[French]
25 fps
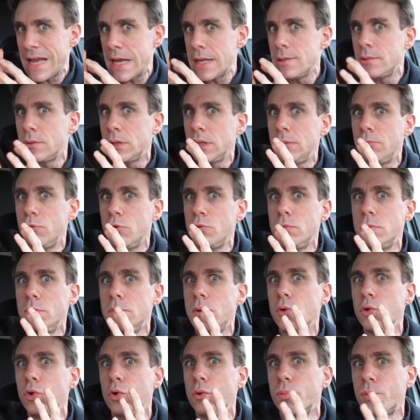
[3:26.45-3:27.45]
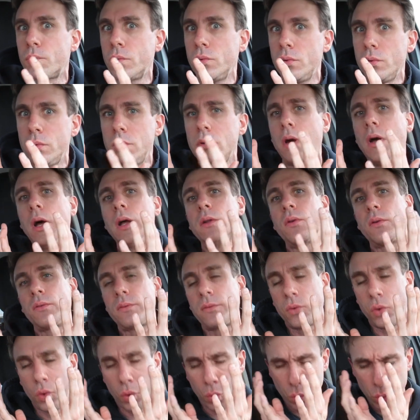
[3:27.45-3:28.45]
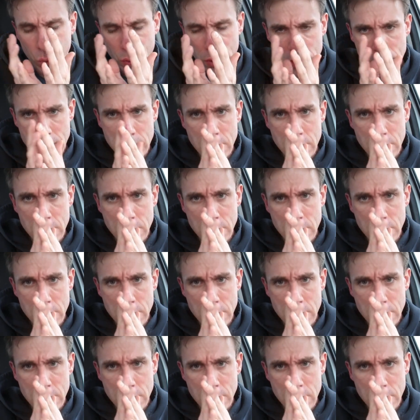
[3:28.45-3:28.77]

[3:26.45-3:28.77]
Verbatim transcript: un horrible moment non plus, attention,